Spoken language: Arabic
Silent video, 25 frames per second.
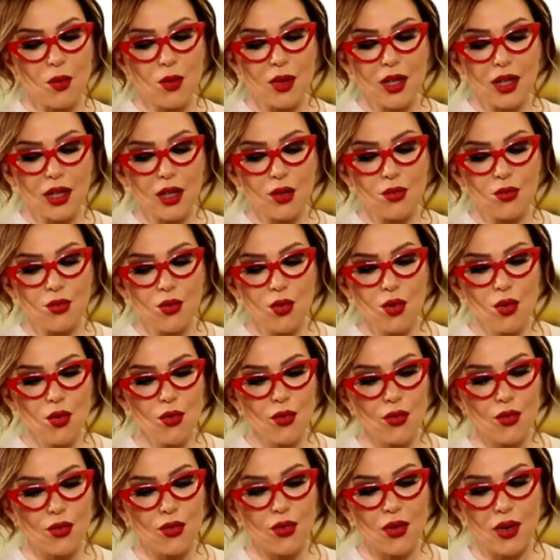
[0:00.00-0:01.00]

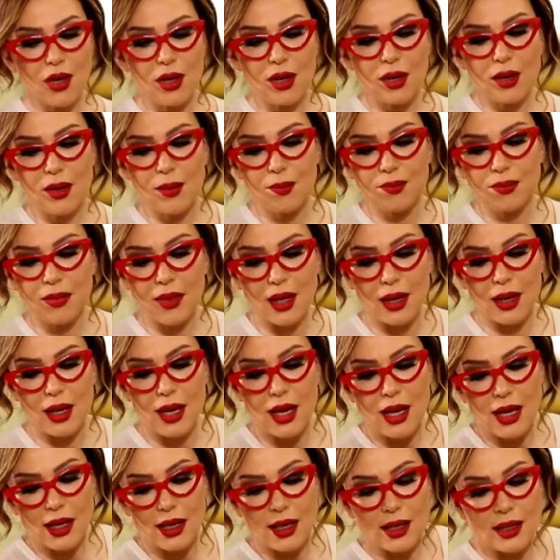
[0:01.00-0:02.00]
والكفوف
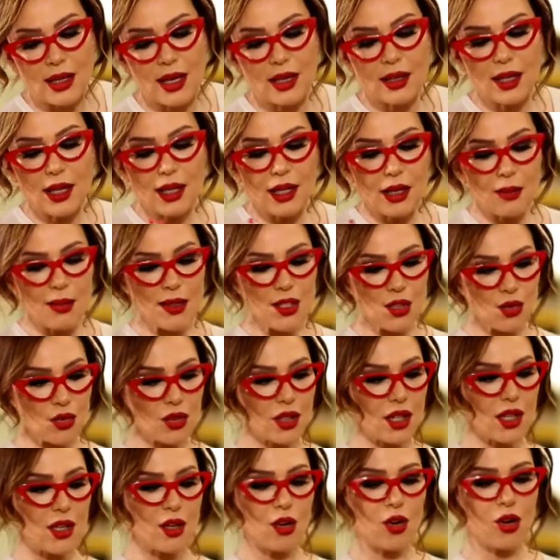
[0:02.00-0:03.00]
يعني انا اللي
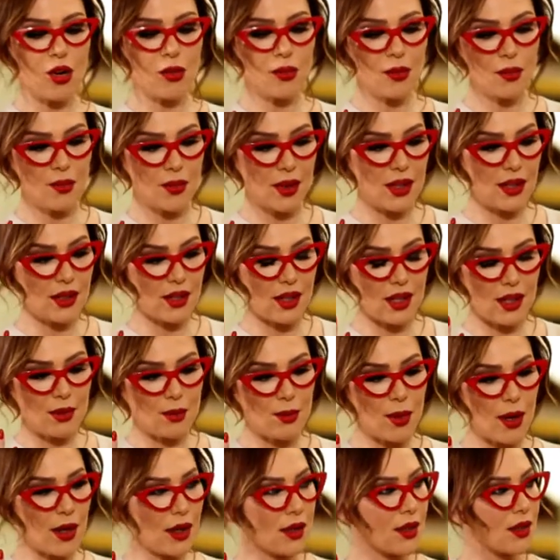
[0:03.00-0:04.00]
لبستهم اليوم هن
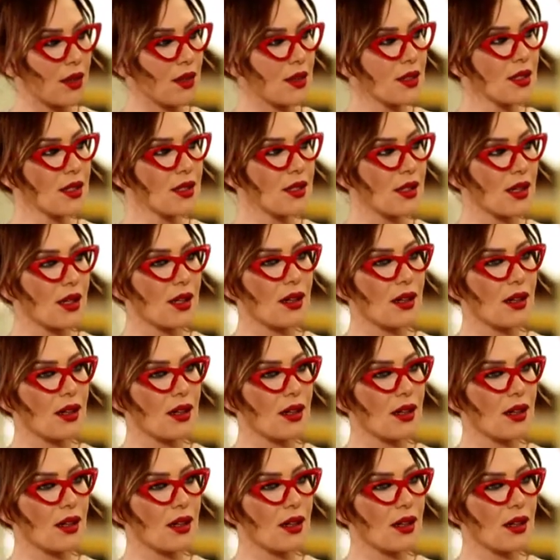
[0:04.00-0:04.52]
البايكرز